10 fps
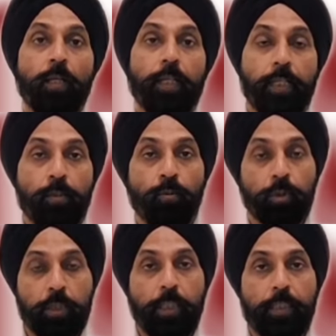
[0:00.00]
लेकिन
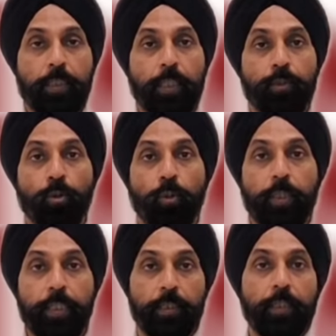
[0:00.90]
उस शख्स के जो
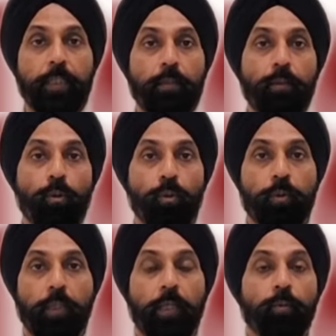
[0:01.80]
इर्द गिर्द लोग
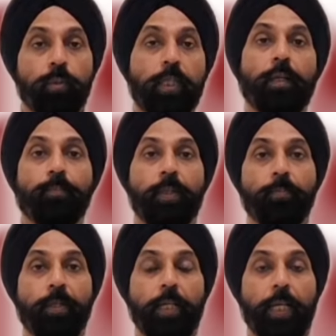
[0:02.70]
होते हैं उनके अपने
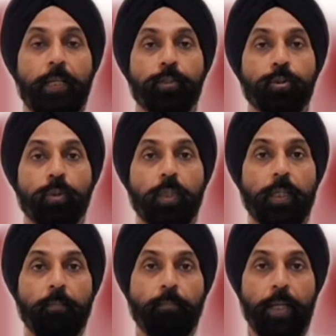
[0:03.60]
अपने लालच होते
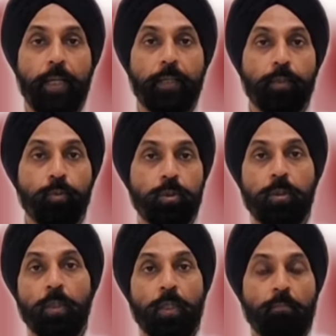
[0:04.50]
हैं मैं अगर कुछ
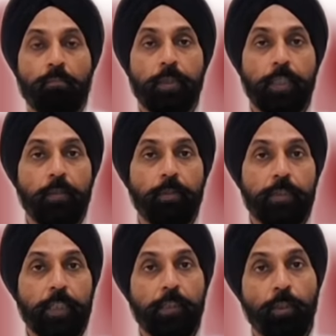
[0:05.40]
मंत्री बन
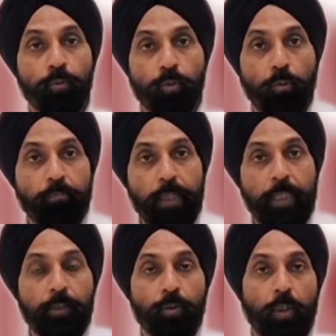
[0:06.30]
जाता हूं तो
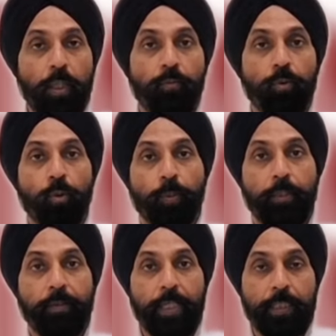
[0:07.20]
मेरे जो हैं वो
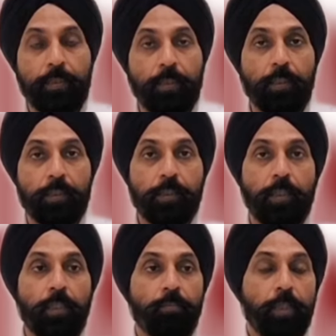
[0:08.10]
परिवार के
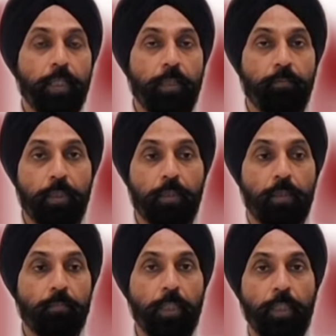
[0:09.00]
सदस्य मेरे
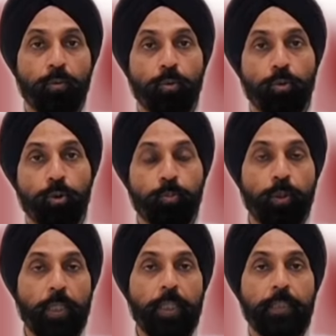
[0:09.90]
मित्र मेरे दोस्त
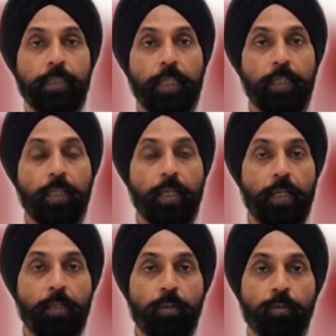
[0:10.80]
पुराने
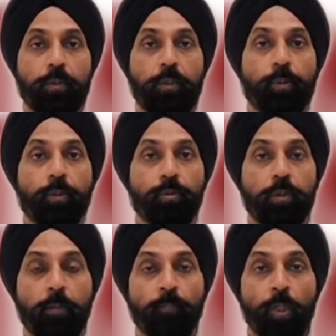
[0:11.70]
जानकार अड़ोसी
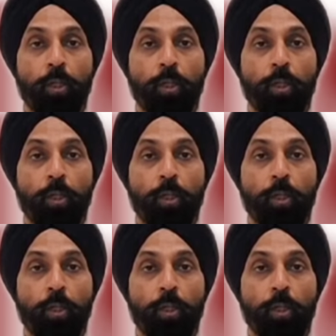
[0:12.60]
पड़ोसी